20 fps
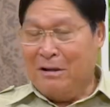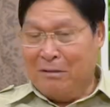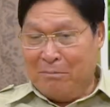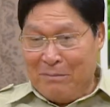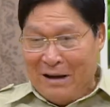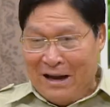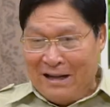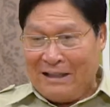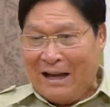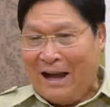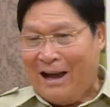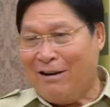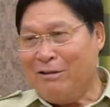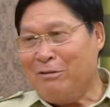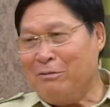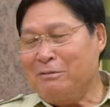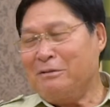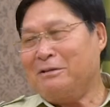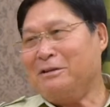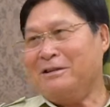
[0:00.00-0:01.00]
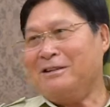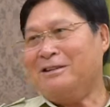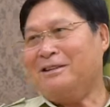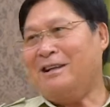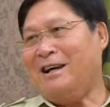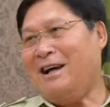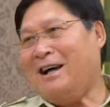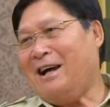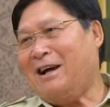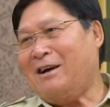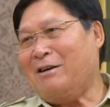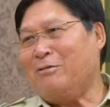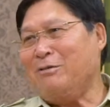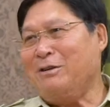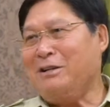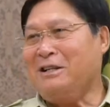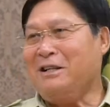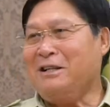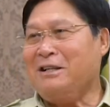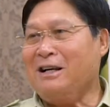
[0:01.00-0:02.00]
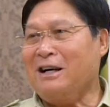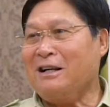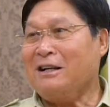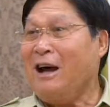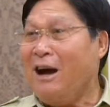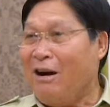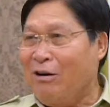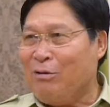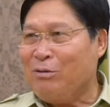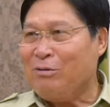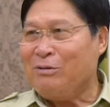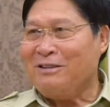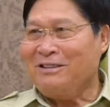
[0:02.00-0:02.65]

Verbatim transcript: ma táo là nguyên nhân hàng đầu